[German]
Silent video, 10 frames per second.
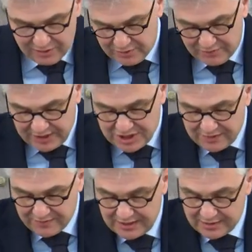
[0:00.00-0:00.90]
und
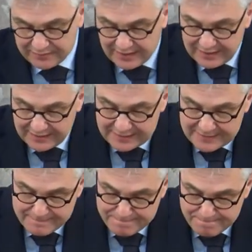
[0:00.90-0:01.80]
wirtschaftliche
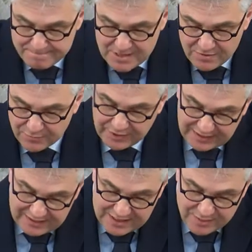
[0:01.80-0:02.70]
Freiheiten,
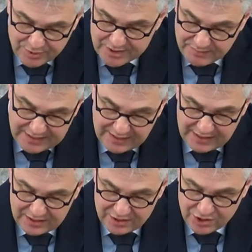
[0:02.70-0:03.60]
Föderalismus,
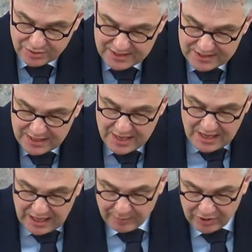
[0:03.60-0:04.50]
Minderheitenschutz,
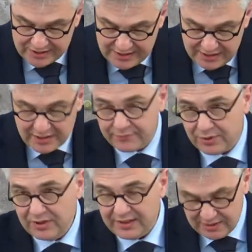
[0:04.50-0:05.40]
aber auch die in der
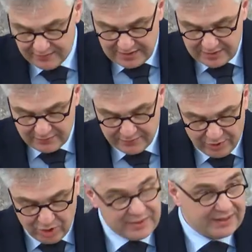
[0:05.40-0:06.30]
Folge entwickelten
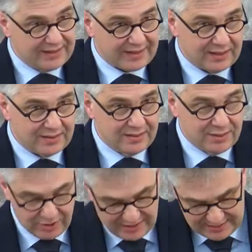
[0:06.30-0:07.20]
Formen der direkten
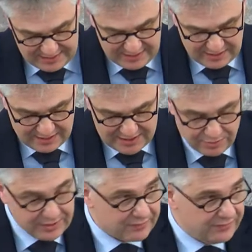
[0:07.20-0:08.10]
Demokratie
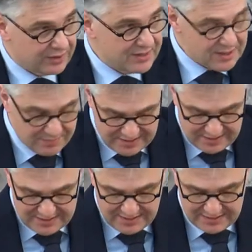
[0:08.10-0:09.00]
1874
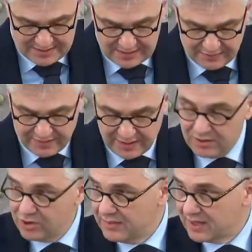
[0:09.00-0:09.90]

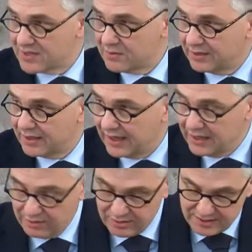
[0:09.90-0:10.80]
Gesetzesreferendum,
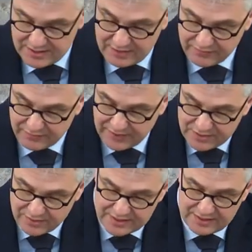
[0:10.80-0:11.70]
1891
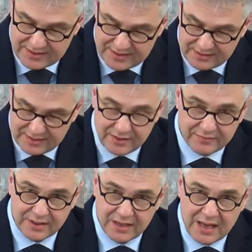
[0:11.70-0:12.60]
Verfassungsinitiative,